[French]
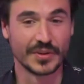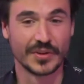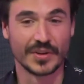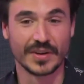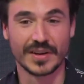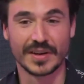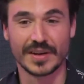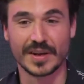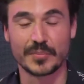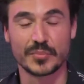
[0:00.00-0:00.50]

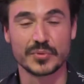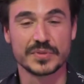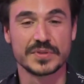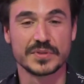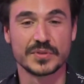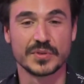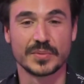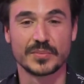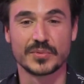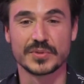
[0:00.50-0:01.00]

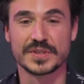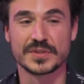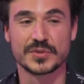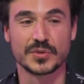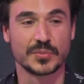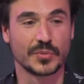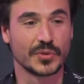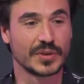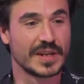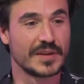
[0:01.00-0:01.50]
le
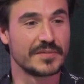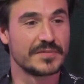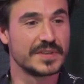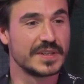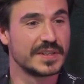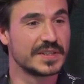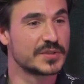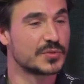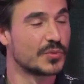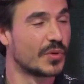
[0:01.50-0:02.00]
positionnement de la
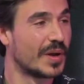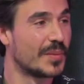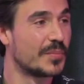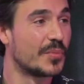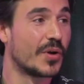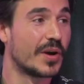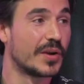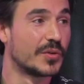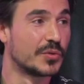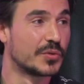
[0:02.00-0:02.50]
ville et son
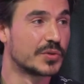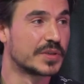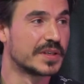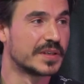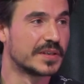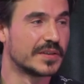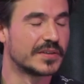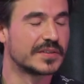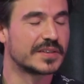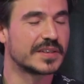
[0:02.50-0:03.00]
rapport à l'eau qui
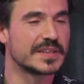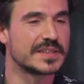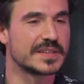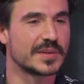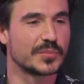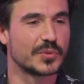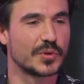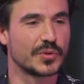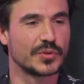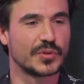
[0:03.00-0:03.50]
est très
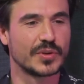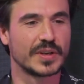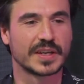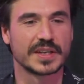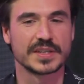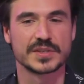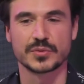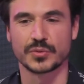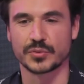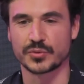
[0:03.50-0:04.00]
important, la
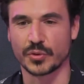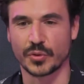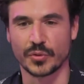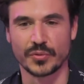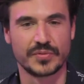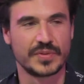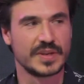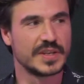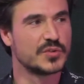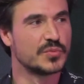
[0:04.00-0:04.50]
ah question du
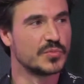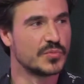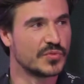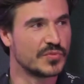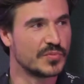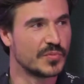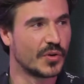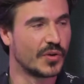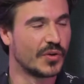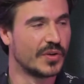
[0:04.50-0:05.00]
reflet, du mouvement.